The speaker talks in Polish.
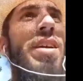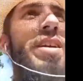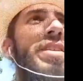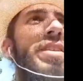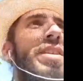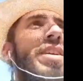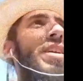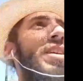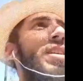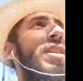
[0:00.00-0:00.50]

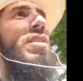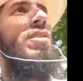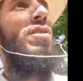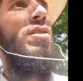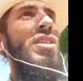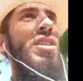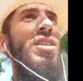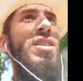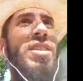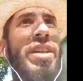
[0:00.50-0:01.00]
tak, no
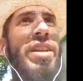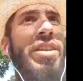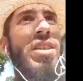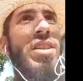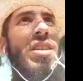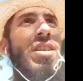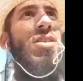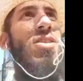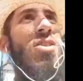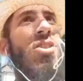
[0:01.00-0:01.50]
niestety
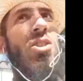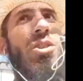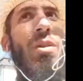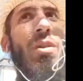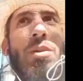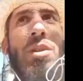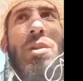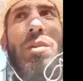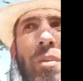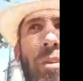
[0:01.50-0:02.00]
nie zdążyłem,
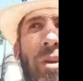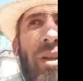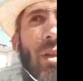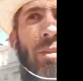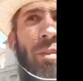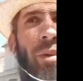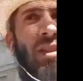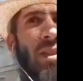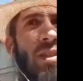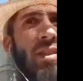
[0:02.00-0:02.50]
żeby pana
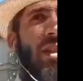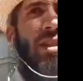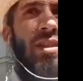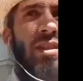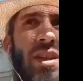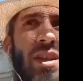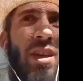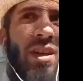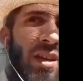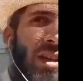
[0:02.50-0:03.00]

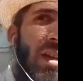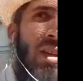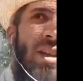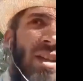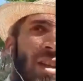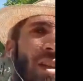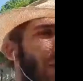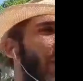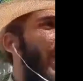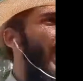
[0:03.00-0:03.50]
prezydenta
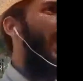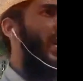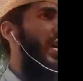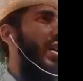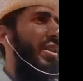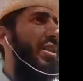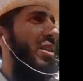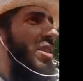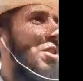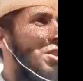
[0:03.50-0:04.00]

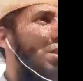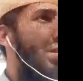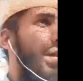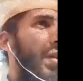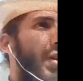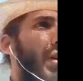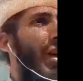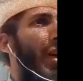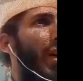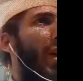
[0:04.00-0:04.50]
nagrać na
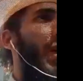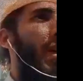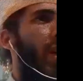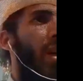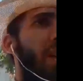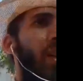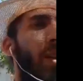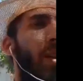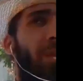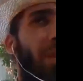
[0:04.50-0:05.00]
żywo,
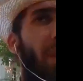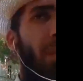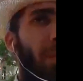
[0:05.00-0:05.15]
bo